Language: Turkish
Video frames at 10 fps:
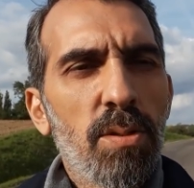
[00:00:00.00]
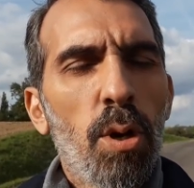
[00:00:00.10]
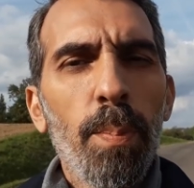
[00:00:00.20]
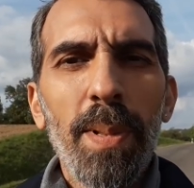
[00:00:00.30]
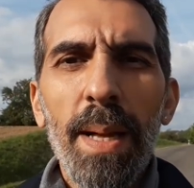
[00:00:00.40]

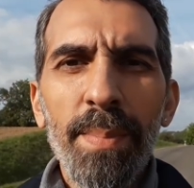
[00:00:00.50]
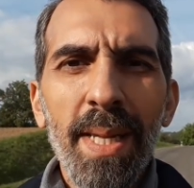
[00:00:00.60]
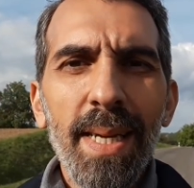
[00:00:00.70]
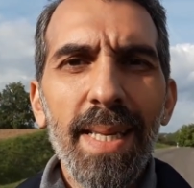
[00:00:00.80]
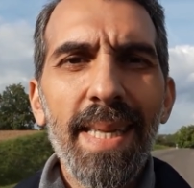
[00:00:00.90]

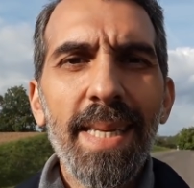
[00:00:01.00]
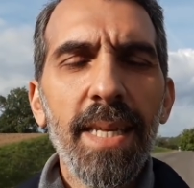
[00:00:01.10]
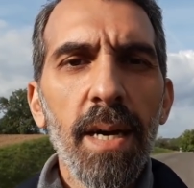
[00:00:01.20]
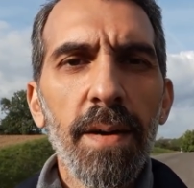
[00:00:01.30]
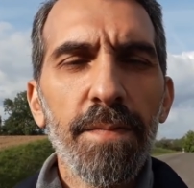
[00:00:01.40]
Toplamda
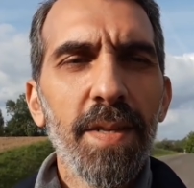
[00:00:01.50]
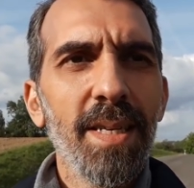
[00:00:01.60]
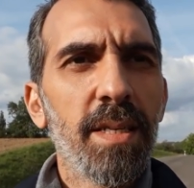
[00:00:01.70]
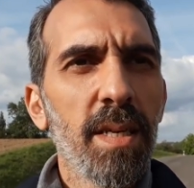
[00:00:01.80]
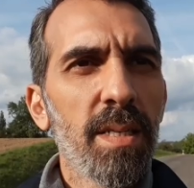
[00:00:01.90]
2 hafta
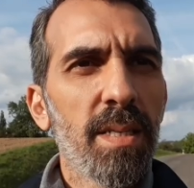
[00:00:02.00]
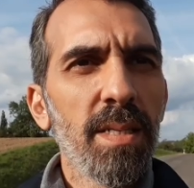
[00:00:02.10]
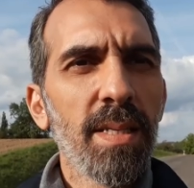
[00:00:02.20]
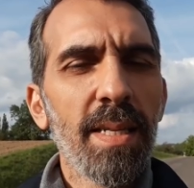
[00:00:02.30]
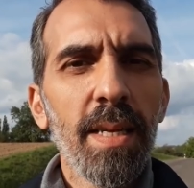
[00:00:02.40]

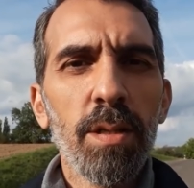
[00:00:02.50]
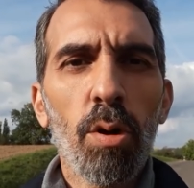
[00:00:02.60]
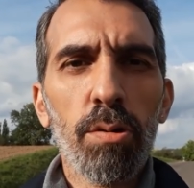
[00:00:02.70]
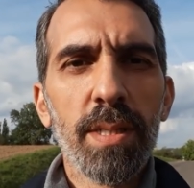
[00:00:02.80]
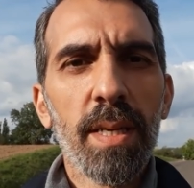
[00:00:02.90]
içerisinde de
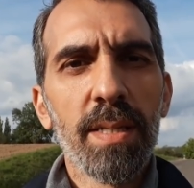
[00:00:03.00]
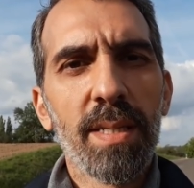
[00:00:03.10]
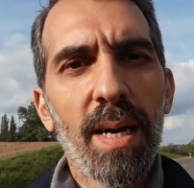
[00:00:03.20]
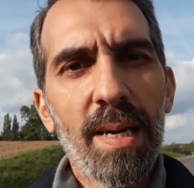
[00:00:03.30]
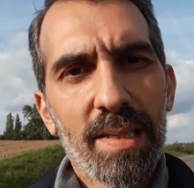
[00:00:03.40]
90
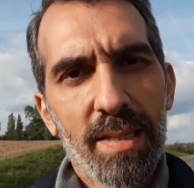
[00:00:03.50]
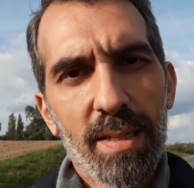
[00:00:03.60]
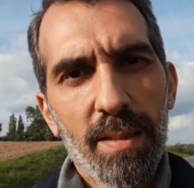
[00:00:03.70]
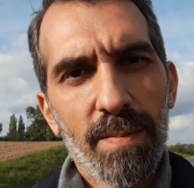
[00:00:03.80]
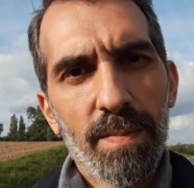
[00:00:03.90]

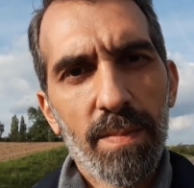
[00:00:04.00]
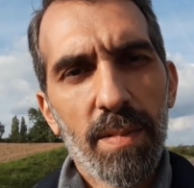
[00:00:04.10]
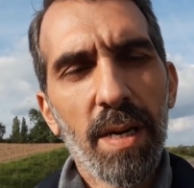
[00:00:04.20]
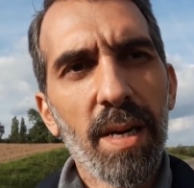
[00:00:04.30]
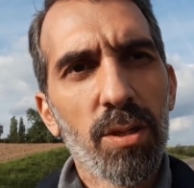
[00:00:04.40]
saat
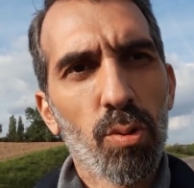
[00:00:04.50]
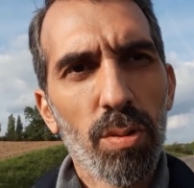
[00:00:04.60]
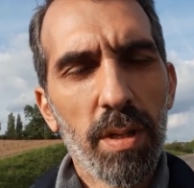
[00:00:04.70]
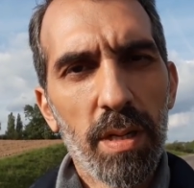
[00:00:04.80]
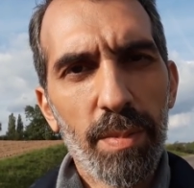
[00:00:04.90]
araç
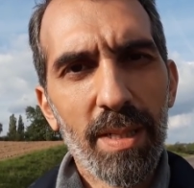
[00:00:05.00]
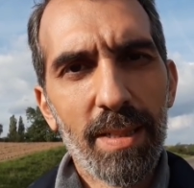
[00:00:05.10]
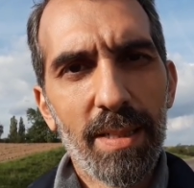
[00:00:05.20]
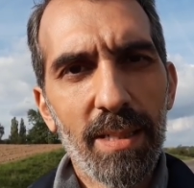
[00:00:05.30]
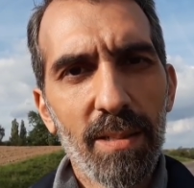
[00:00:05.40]

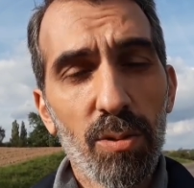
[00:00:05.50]
kullanabilirsin.